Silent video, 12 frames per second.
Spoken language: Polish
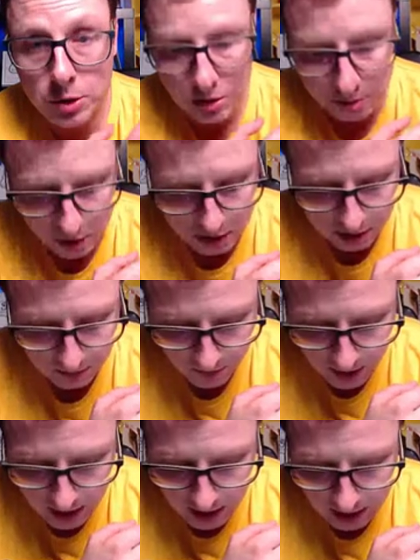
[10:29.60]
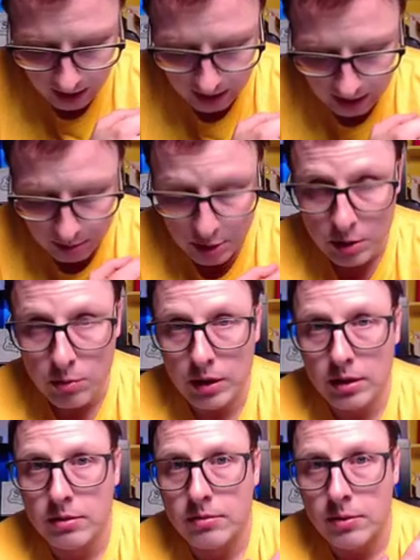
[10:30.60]
się o tym myśleć. Na
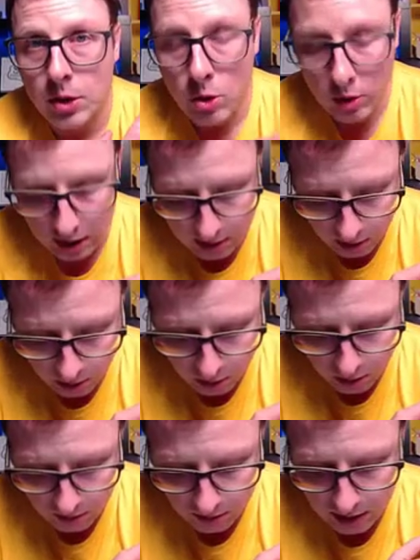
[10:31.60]
przykład chlorek sodu,